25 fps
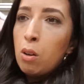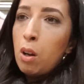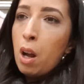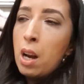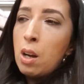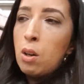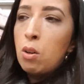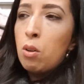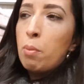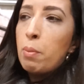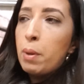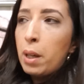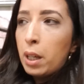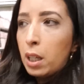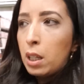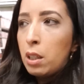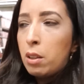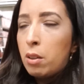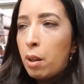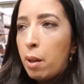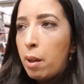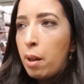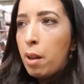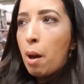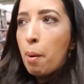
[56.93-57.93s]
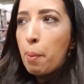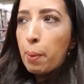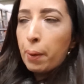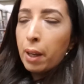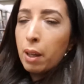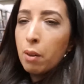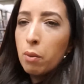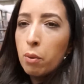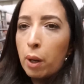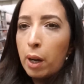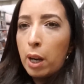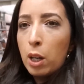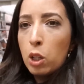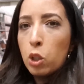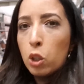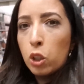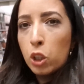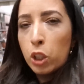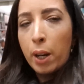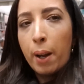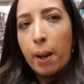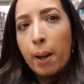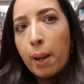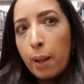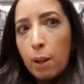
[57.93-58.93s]
elles l'ont mérité. Après, voilà, je
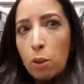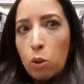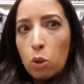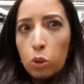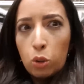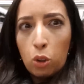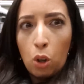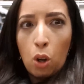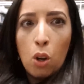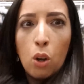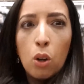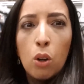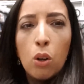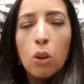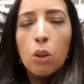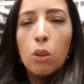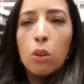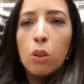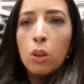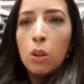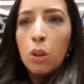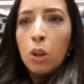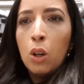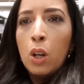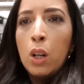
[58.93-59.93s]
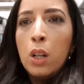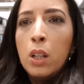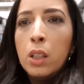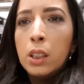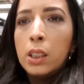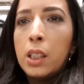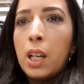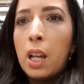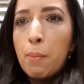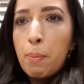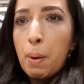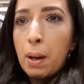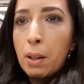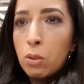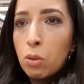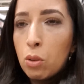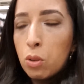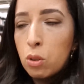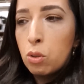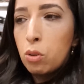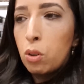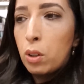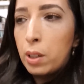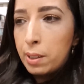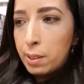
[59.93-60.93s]
gérerai le temps elles
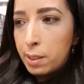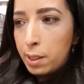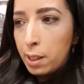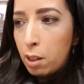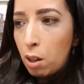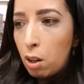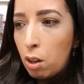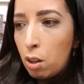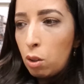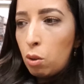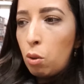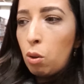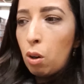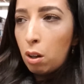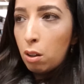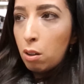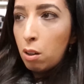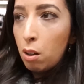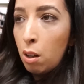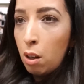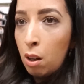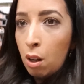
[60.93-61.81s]
passeront sur les écrans quoi.